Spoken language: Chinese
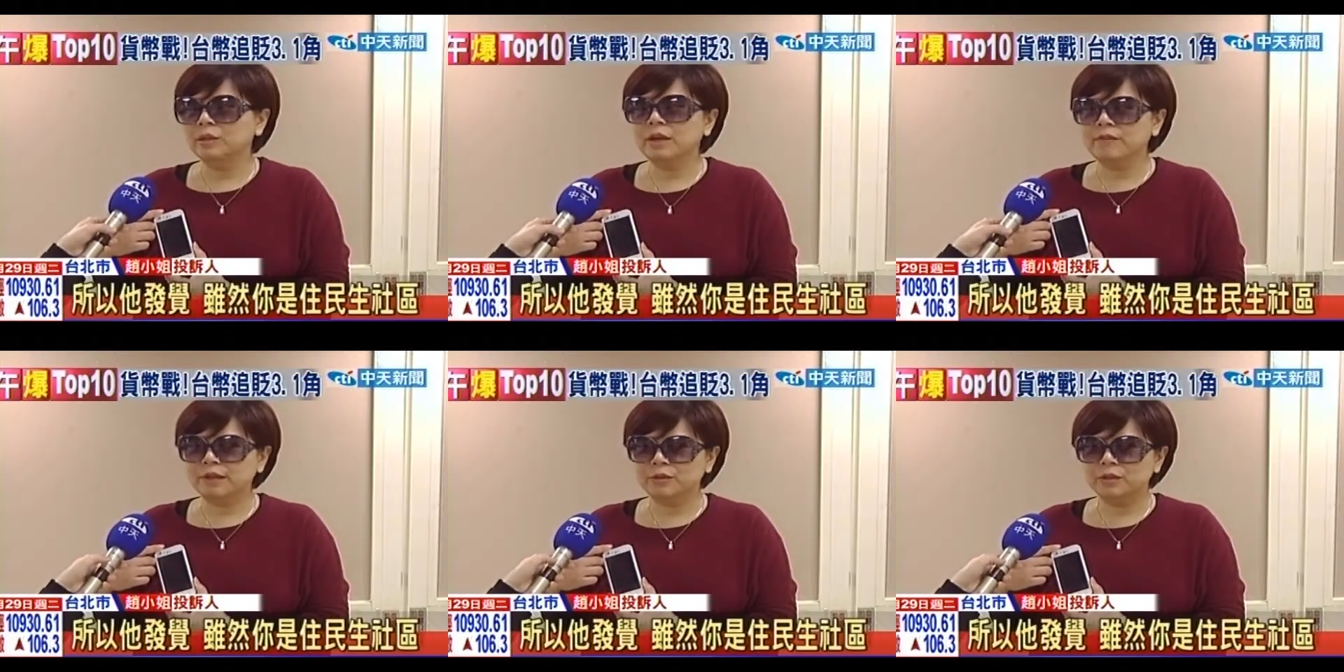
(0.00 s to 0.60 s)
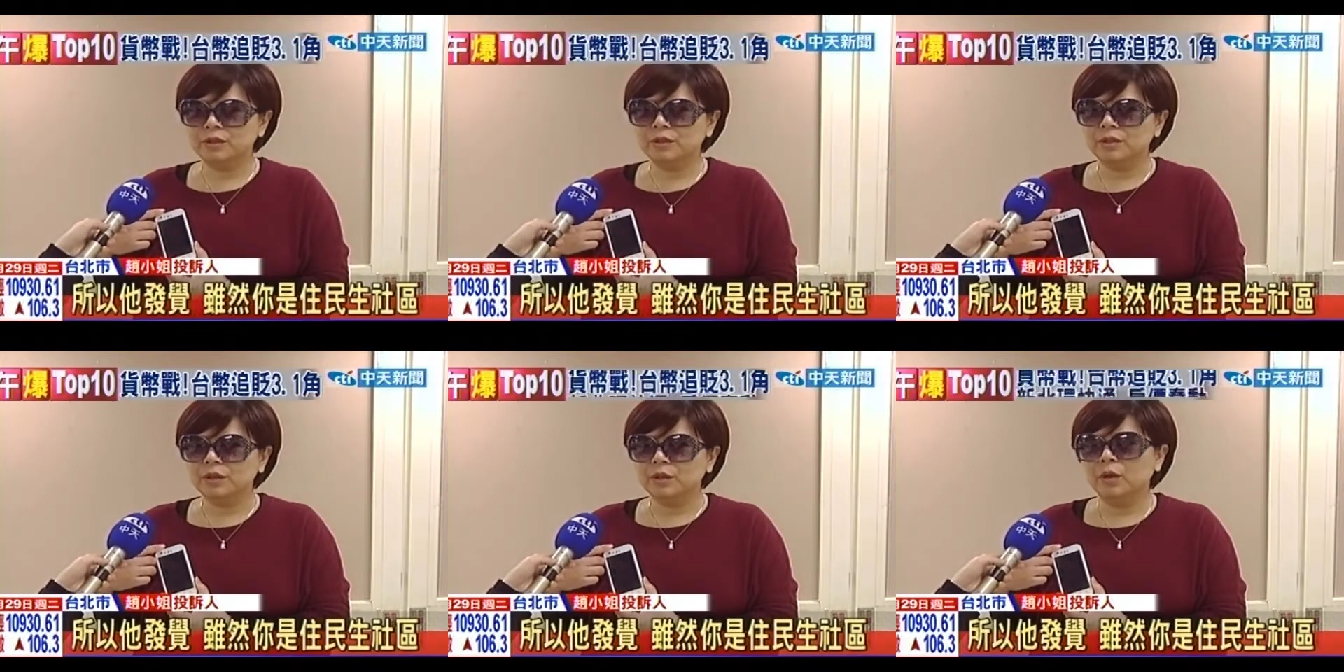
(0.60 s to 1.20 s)
所以他发觉。
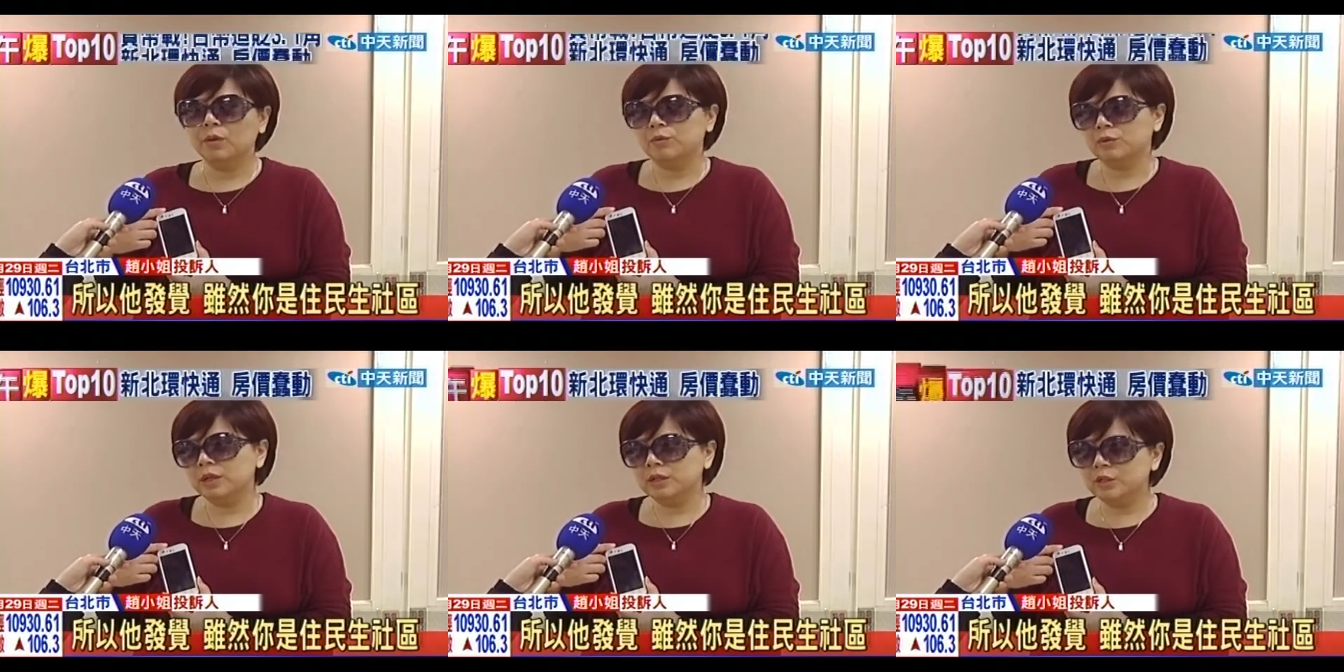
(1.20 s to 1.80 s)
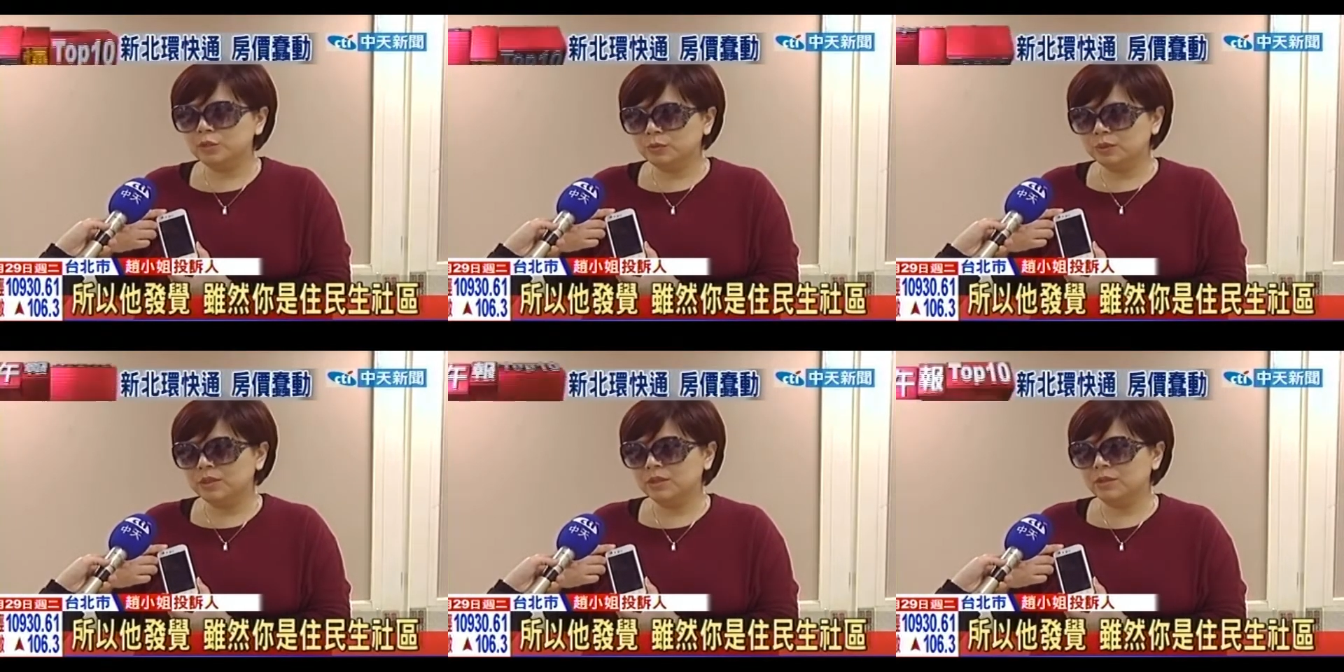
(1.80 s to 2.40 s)
哦，虽然你是著名
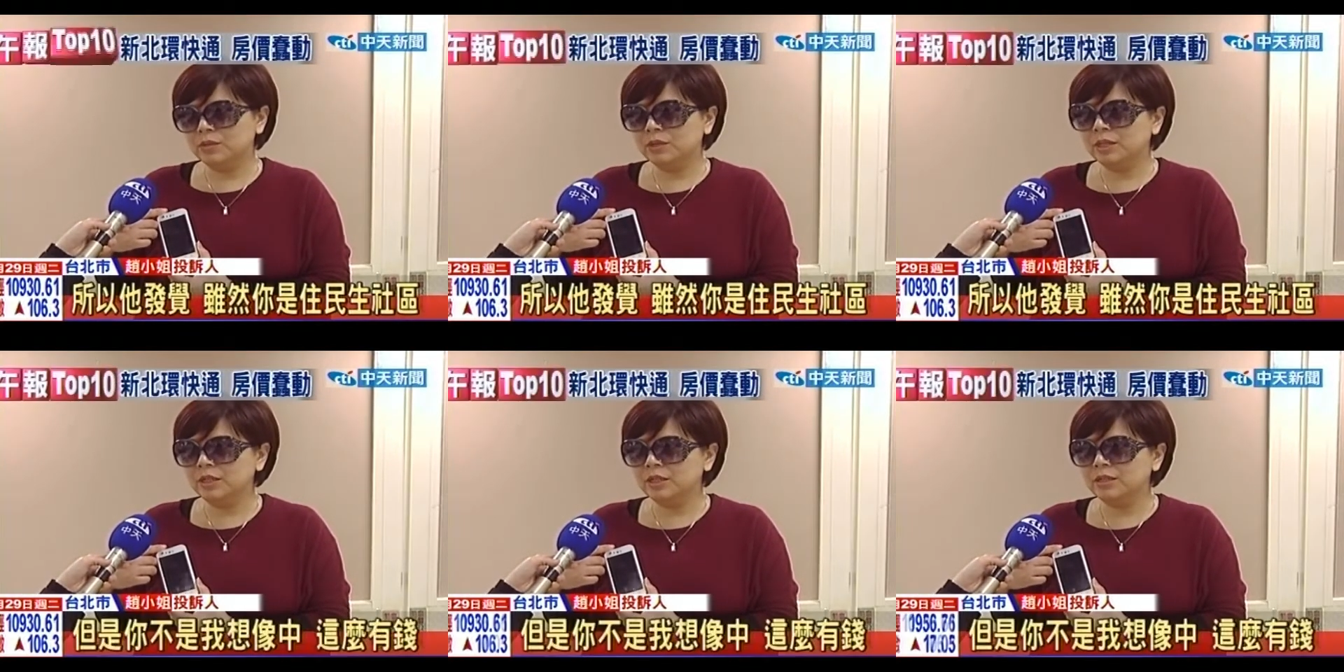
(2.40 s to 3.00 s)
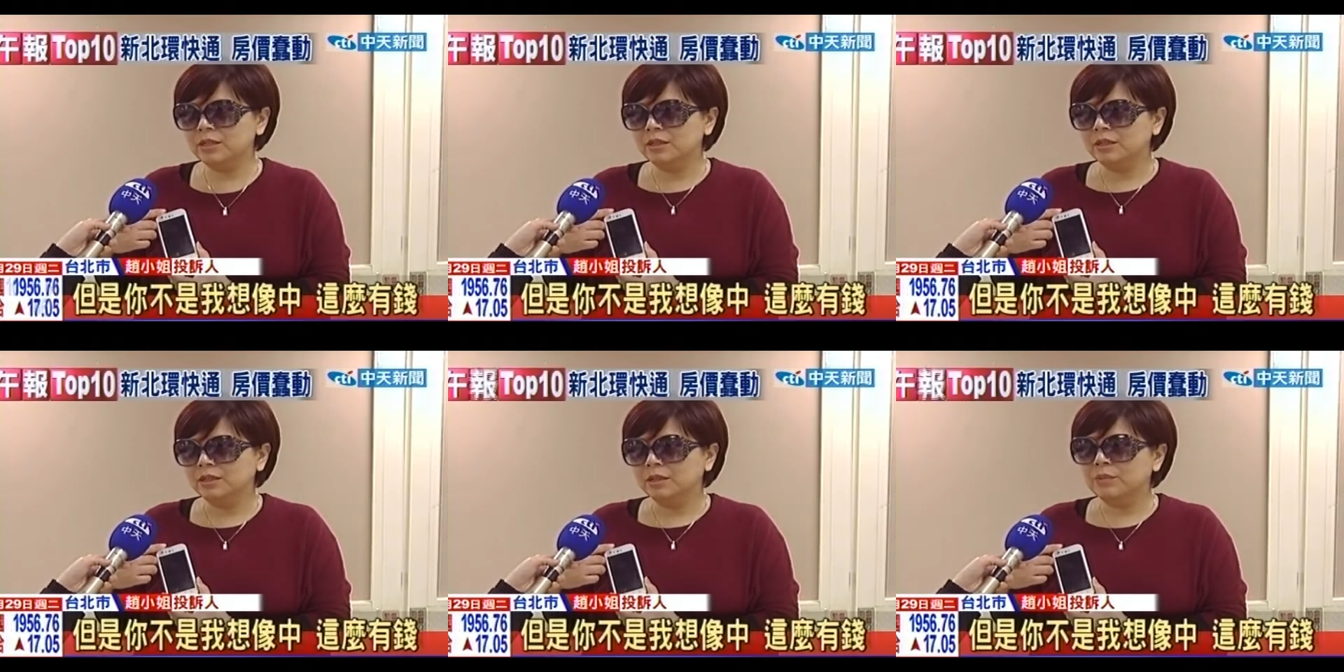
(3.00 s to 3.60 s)
生社区，但是
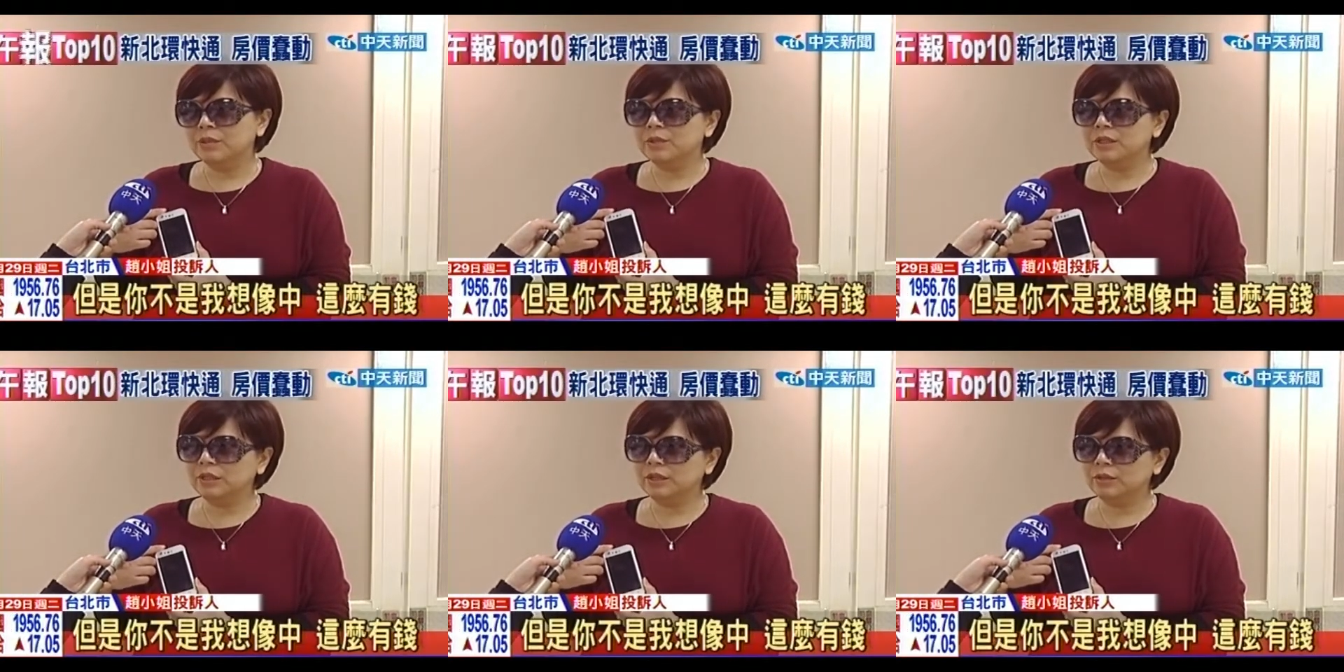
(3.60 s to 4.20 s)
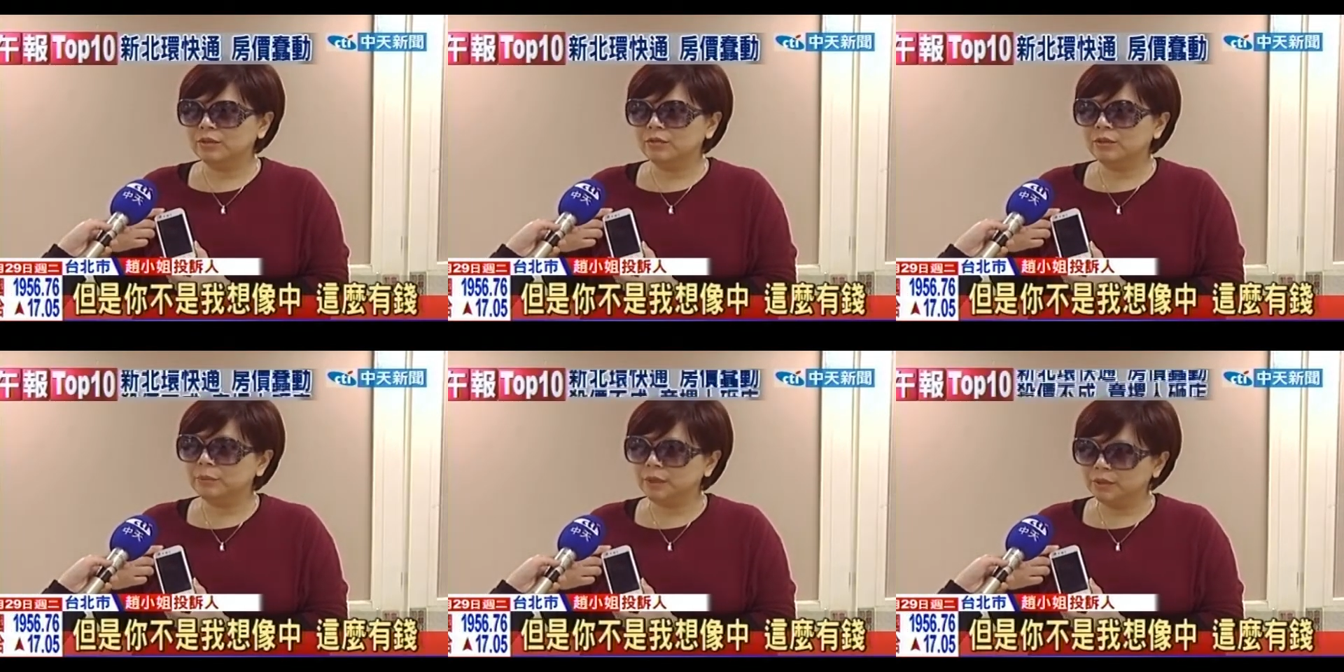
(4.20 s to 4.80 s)
你不是我想象中这
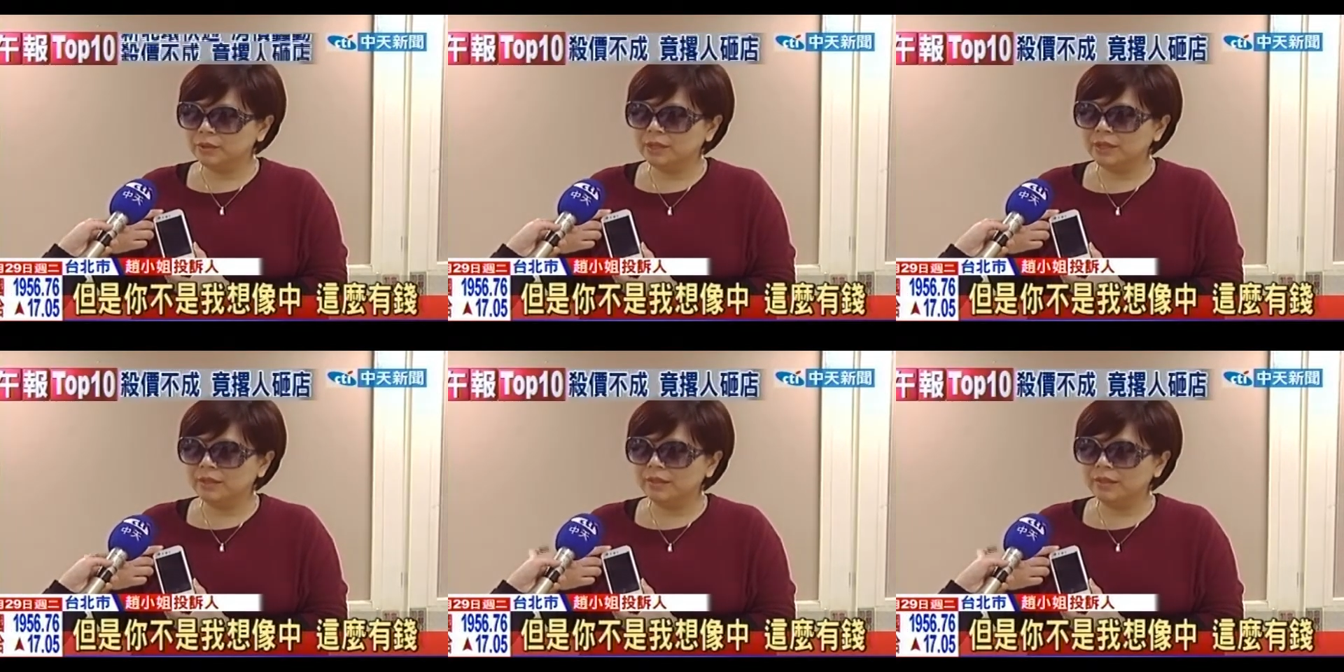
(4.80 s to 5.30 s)
么有钱。